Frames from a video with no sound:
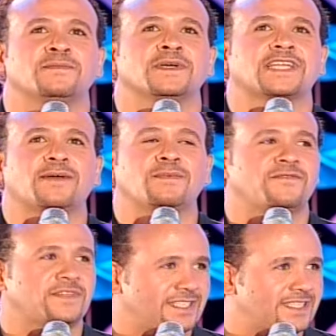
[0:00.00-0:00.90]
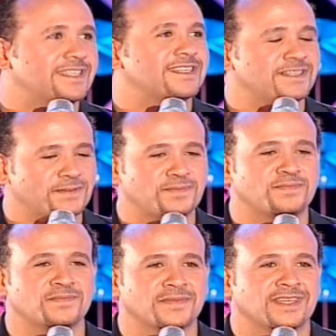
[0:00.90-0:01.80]
بتعامل فيه
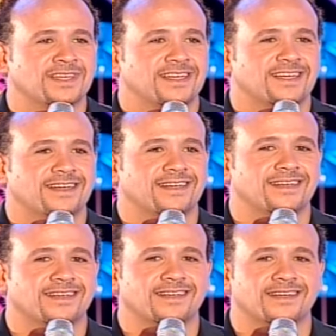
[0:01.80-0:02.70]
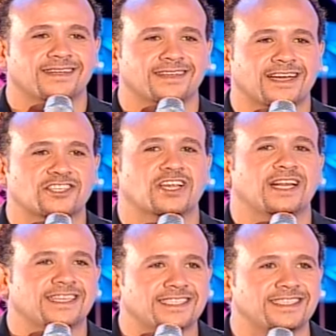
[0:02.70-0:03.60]
آه،
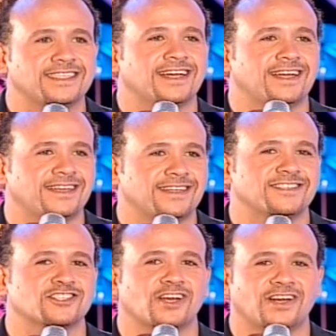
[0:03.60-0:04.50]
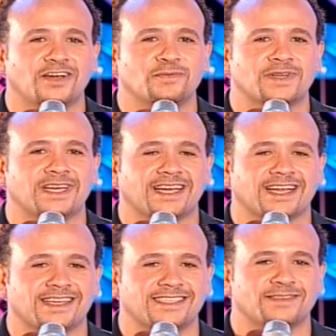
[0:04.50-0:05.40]
أشكال جديدة إن شاء الله من
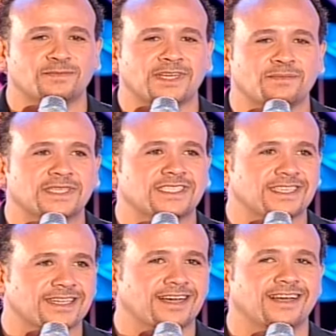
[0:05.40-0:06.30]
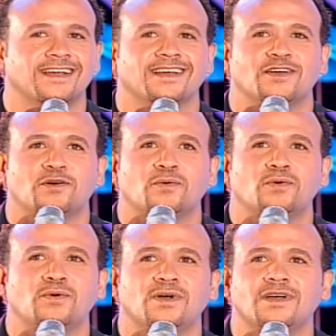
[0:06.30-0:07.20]
الأغاني من المزيكا
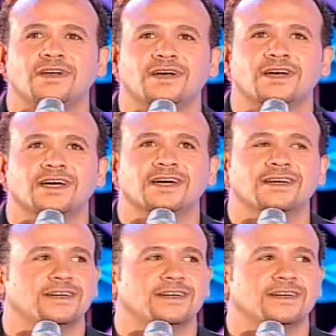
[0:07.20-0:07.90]
و... اشكال